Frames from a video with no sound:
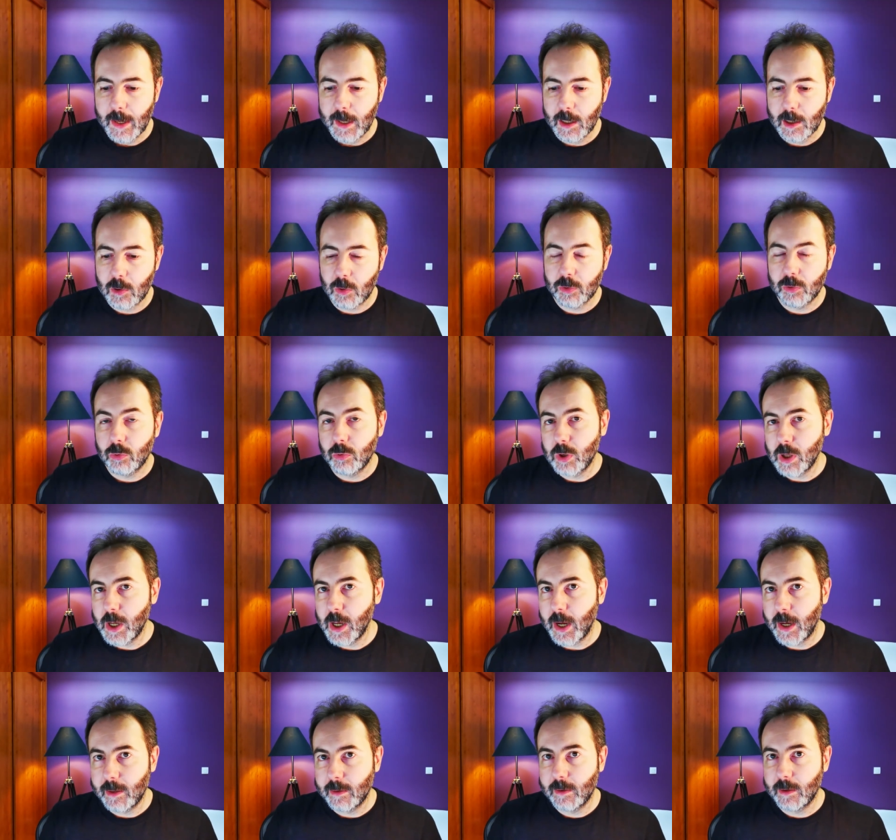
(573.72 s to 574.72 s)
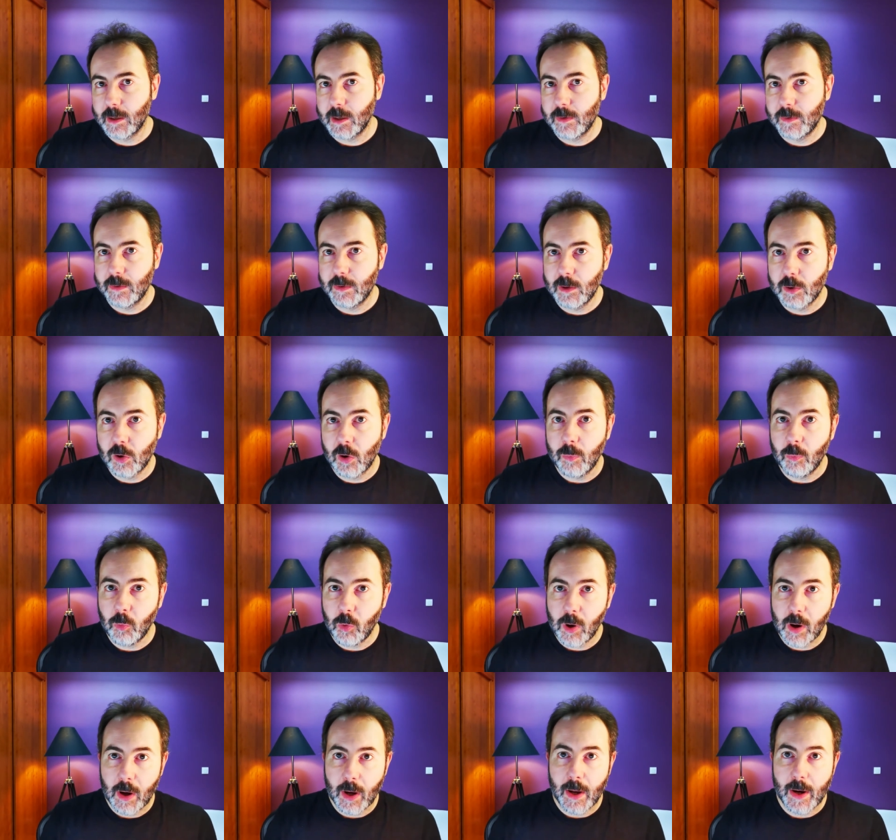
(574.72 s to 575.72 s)
Et quand on est intéressé comme
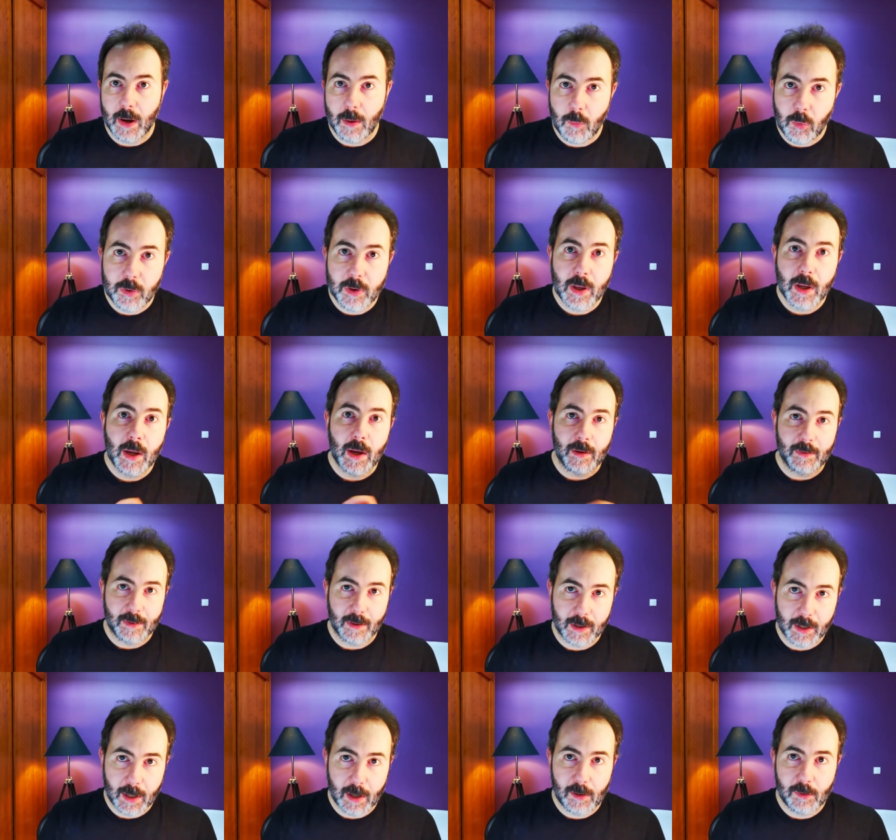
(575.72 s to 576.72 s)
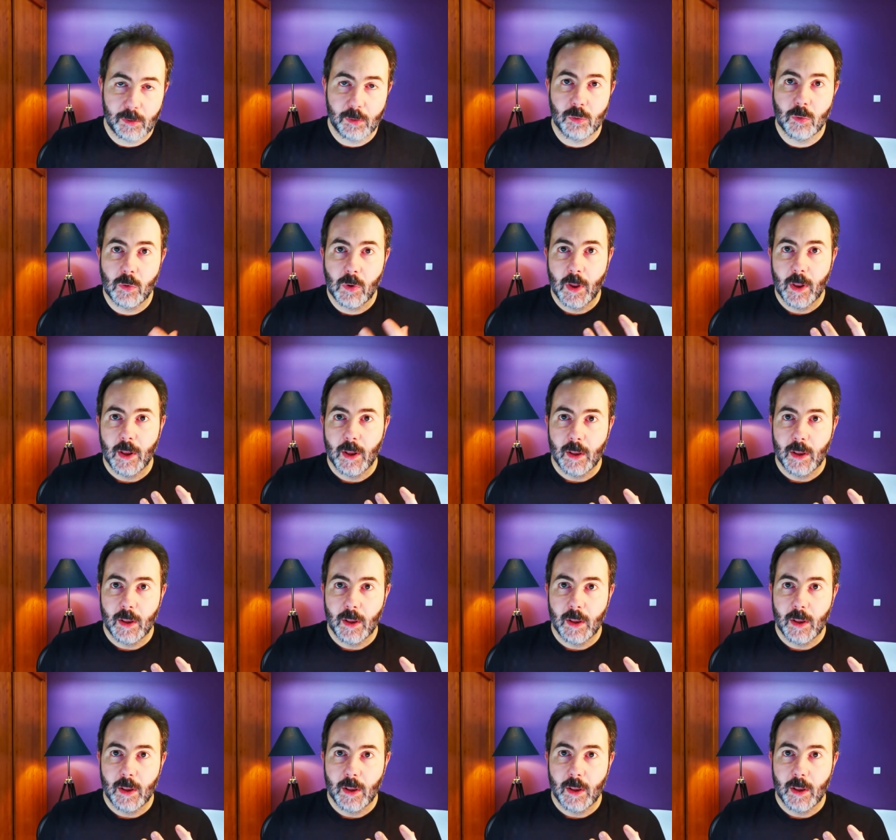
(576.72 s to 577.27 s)
moi à la monnaie, à sa création,